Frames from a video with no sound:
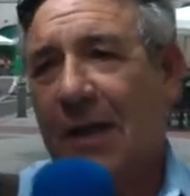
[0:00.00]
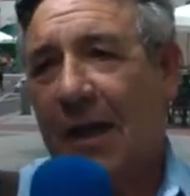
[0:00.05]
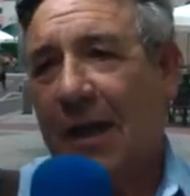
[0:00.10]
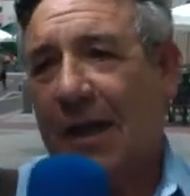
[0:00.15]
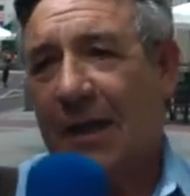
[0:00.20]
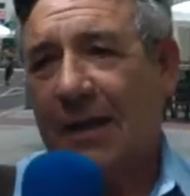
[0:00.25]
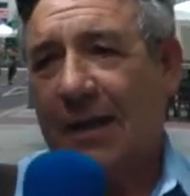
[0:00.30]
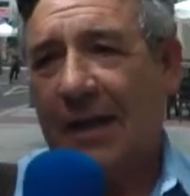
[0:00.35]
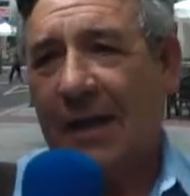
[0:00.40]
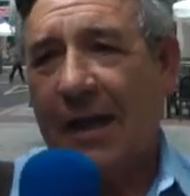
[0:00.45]

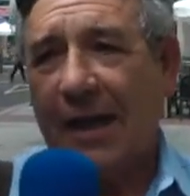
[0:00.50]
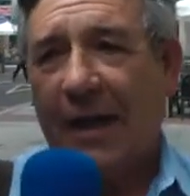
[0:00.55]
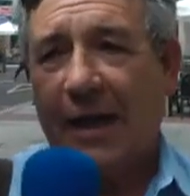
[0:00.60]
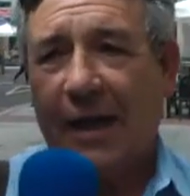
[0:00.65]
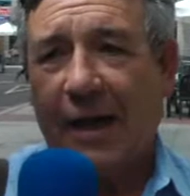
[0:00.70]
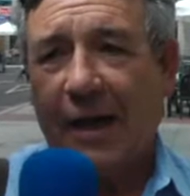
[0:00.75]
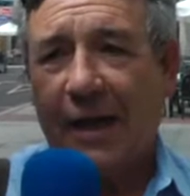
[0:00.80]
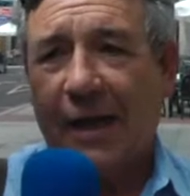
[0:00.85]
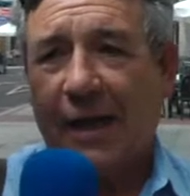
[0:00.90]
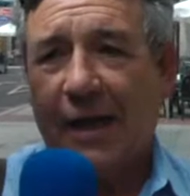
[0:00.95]

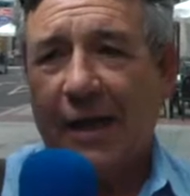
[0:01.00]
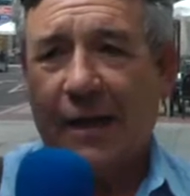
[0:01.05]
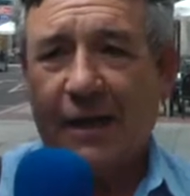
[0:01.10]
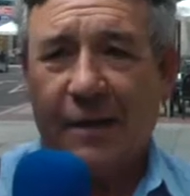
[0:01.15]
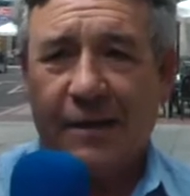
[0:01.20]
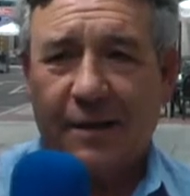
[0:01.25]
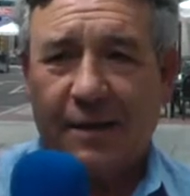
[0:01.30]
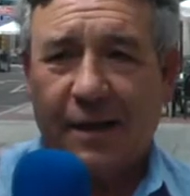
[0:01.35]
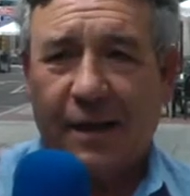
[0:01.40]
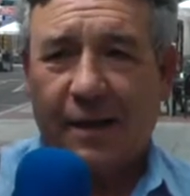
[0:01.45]
está
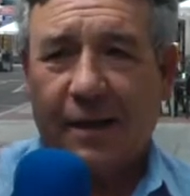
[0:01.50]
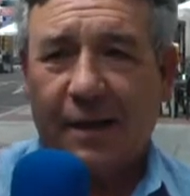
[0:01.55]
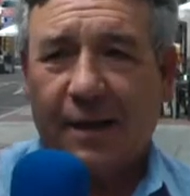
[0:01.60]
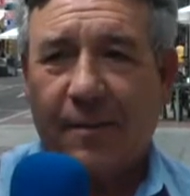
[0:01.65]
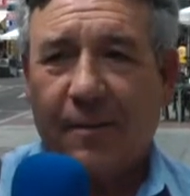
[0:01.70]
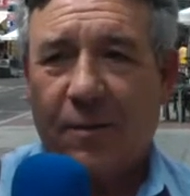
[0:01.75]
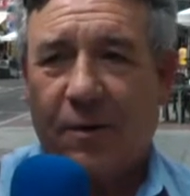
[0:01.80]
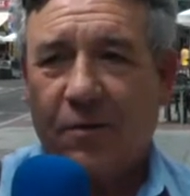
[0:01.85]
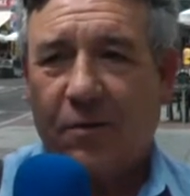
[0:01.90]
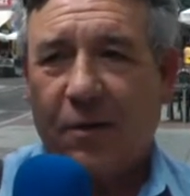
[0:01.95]
en
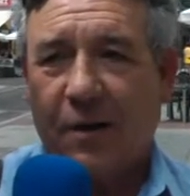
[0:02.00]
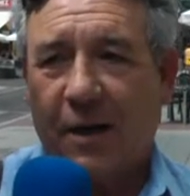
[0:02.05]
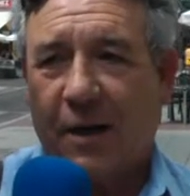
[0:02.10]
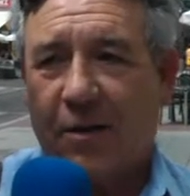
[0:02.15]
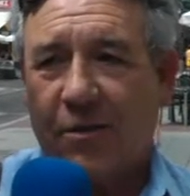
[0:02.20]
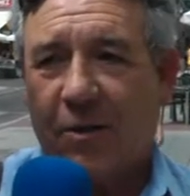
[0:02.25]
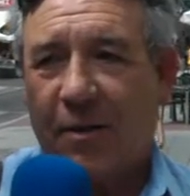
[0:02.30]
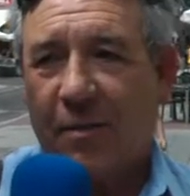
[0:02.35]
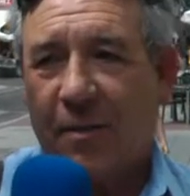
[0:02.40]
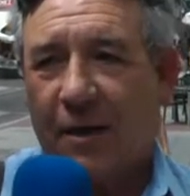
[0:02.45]
tercera, pero el
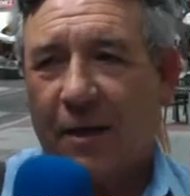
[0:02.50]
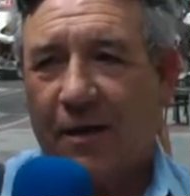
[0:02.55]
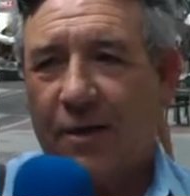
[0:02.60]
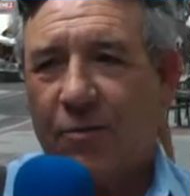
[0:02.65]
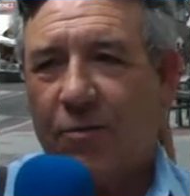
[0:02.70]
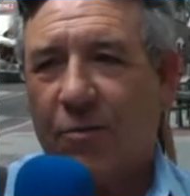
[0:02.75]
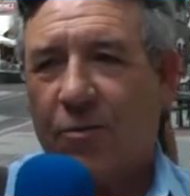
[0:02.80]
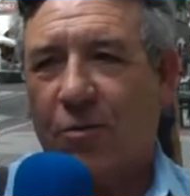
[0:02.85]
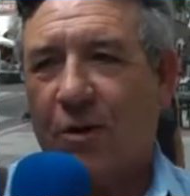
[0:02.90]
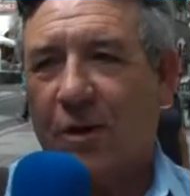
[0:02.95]
año que viene
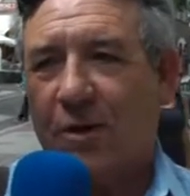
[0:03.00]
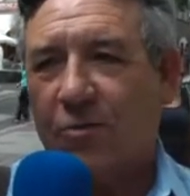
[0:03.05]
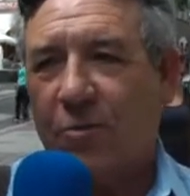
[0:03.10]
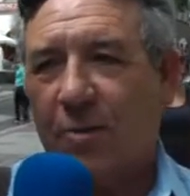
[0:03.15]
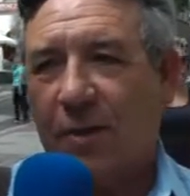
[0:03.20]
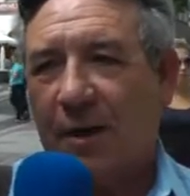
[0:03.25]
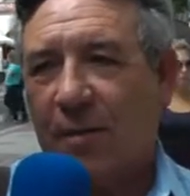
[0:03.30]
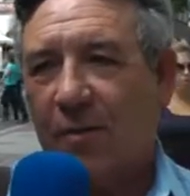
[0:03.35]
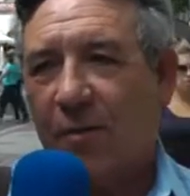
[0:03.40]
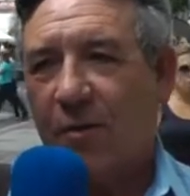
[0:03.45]
seguro que
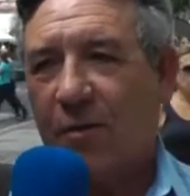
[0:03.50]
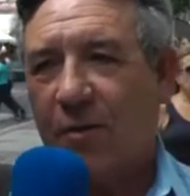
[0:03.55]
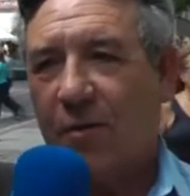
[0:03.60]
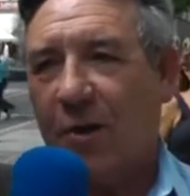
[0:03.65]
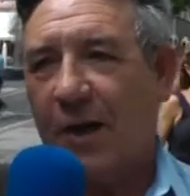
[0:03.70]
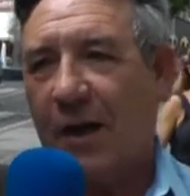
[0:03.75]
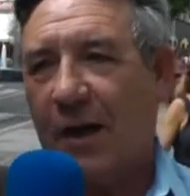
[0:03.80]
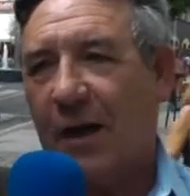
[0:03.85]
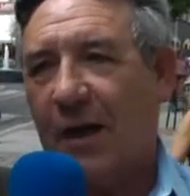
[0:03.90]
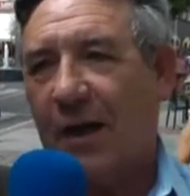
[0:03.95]

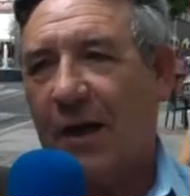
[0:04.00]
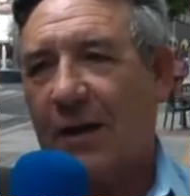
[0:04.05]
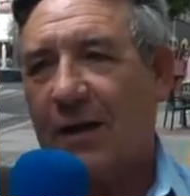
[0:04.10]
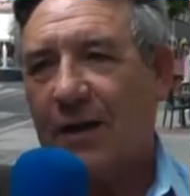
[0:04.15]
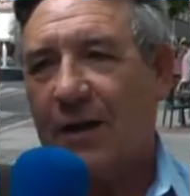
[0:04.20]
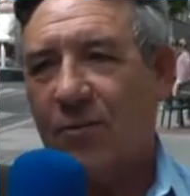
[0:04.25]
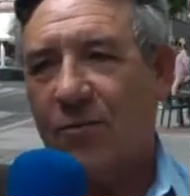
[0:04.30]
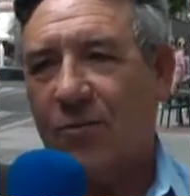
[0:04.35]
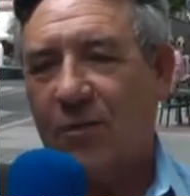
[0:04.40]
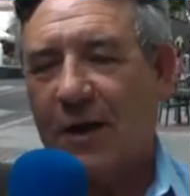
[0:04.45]
subiremos a,
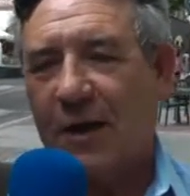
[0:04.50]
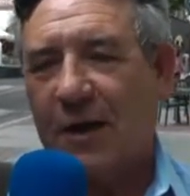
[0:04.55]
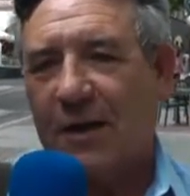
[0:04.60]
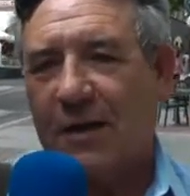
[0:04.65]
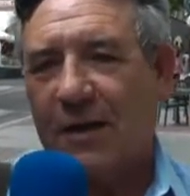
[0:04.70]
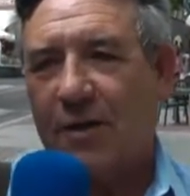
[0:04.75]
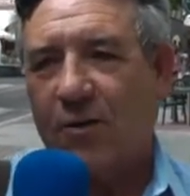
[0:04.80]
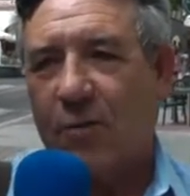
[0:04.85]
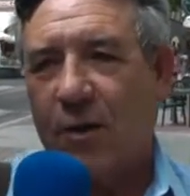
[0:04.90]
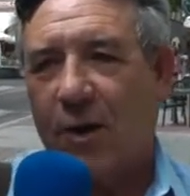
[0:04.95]
segunda,
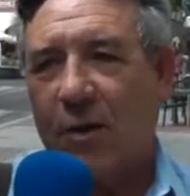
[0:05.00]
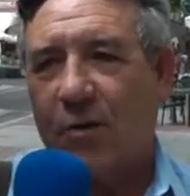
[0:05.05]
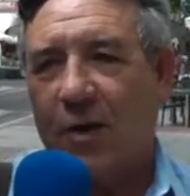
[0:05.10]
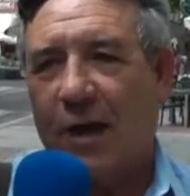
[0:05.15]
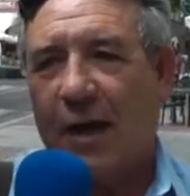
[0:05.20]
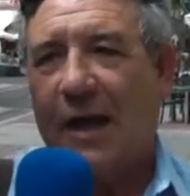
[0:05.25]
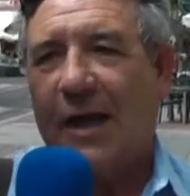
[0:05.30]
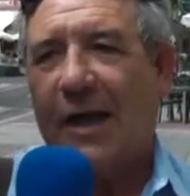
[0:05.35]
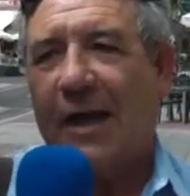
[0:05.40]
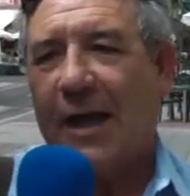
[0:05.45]
sin duda
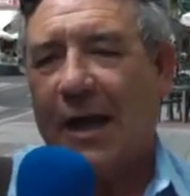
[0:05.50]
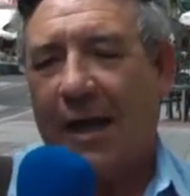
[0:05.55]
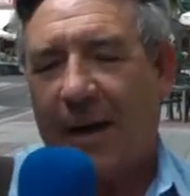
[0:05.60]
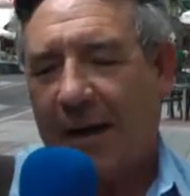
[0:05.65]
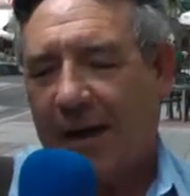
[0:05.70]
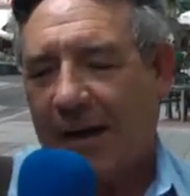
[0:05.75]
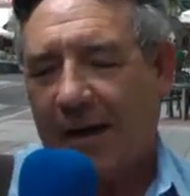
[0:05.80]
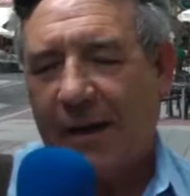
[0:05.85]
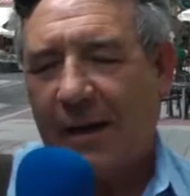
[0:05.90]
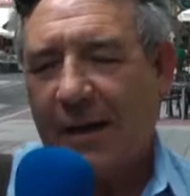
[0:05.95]
alguna. Y
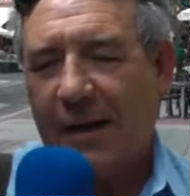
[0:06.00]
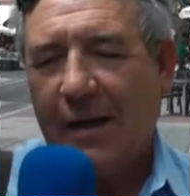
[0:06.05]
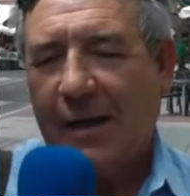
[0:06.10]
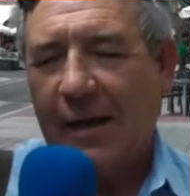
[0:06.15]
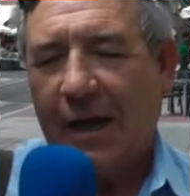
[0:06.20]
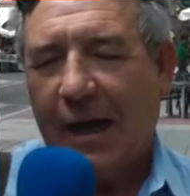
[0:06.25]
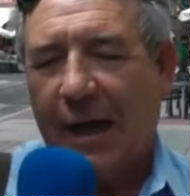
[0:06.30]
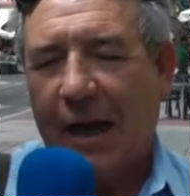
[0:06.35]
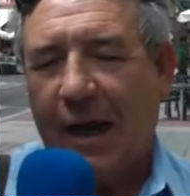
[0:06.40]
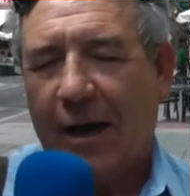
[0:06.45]
al,
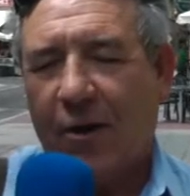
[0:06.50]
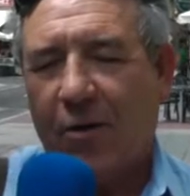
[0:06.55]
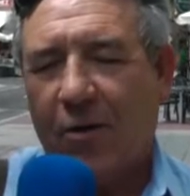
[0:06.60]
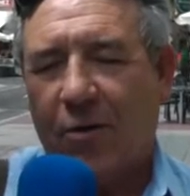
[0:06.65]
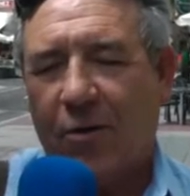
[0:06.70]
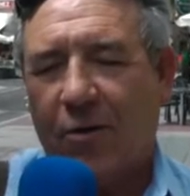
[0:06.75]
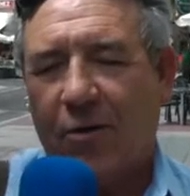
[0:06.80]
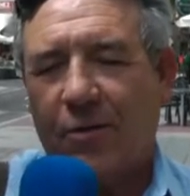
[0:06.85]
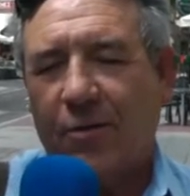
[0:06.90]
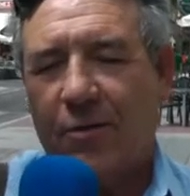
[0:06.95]
a,
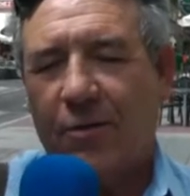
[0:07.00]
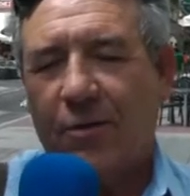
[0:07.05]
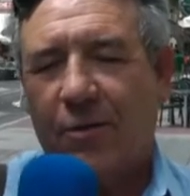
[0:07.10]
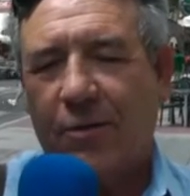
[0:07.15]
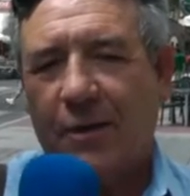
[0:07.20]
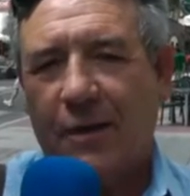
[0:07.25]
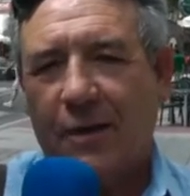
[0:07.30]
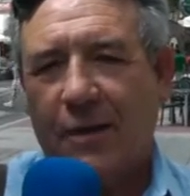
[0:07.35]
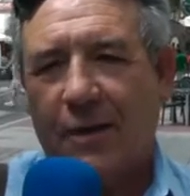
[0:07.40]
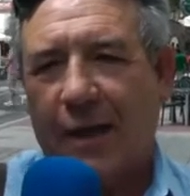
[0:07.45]
los,
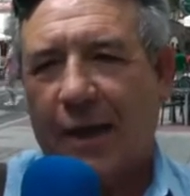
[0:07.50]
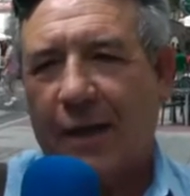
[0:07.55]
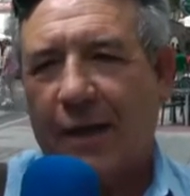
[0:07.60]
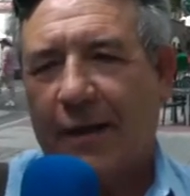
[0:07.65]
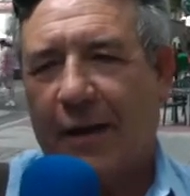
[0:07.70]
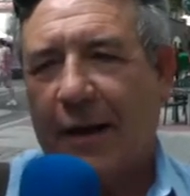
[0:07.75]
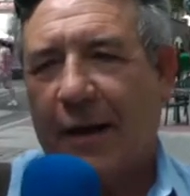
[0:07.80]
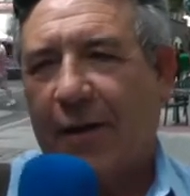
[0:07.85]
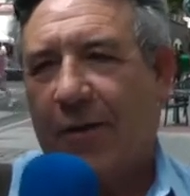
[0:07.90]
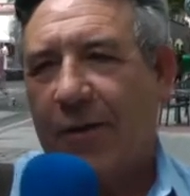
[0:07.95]

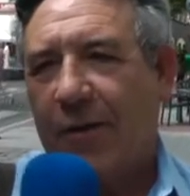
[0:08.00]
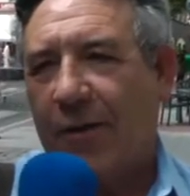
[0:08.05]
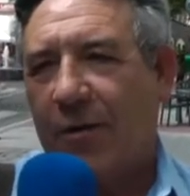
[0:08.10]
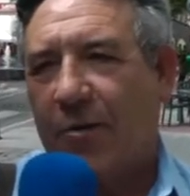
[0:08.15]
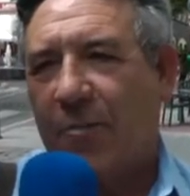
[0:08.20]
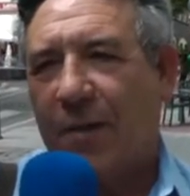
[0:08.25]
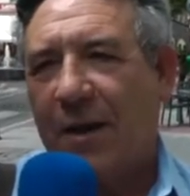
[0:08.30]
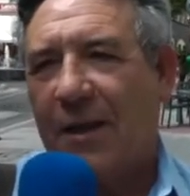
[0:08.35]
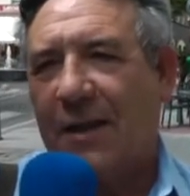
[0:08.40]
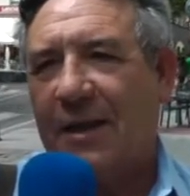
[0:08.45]
eh, a los de
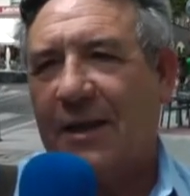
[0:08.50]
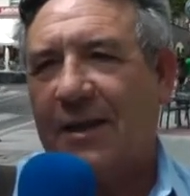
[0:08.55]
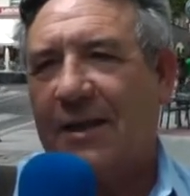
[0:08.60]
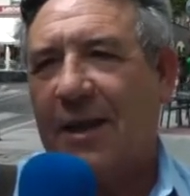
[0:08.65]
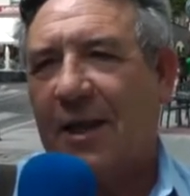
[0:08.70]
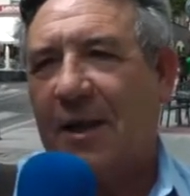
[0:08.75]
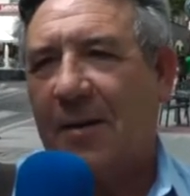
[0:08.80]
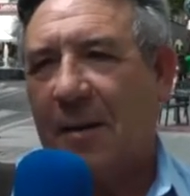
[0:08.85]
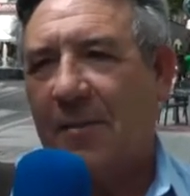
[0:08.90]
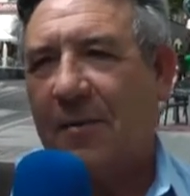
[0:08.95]
Don
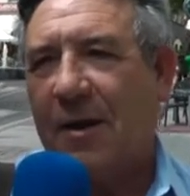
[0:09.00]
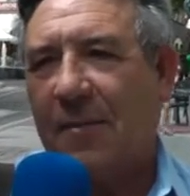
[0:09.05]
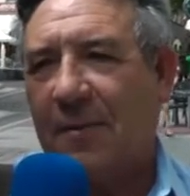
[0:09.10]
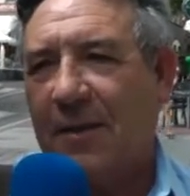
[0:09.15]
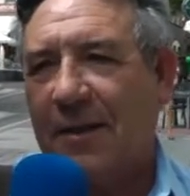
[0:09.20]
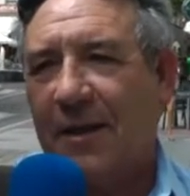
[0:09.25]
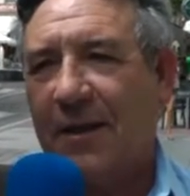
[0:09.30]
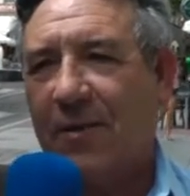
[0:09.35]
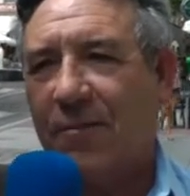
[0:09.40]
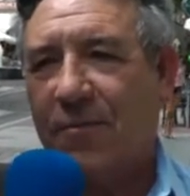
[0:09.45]
Benitense le vamos a
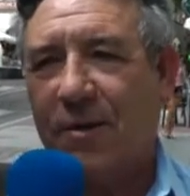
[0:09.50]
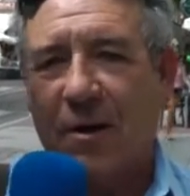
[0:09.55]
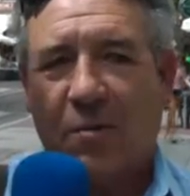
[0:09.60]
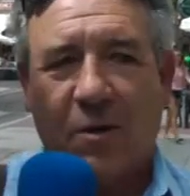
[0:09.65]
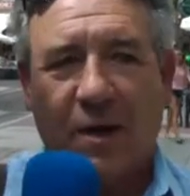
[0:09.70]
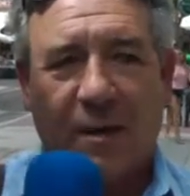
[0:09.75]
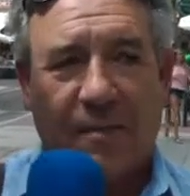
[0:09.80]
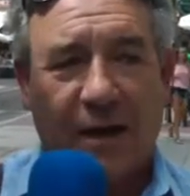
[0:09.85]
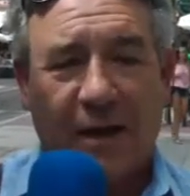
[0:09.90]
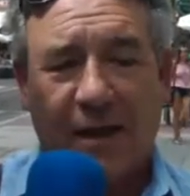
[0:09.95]
meter una
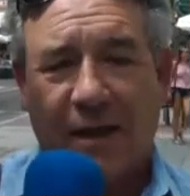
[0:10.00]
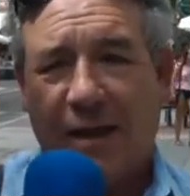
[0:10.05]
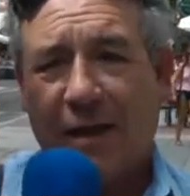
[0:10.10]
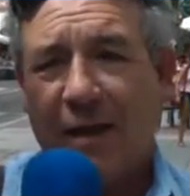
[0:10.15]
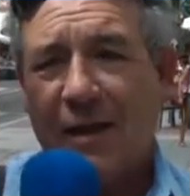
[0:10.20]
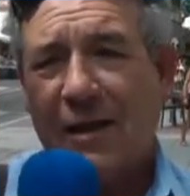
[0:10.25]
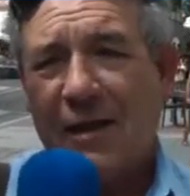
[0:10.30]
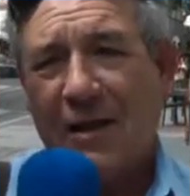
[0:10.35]
buena paliza.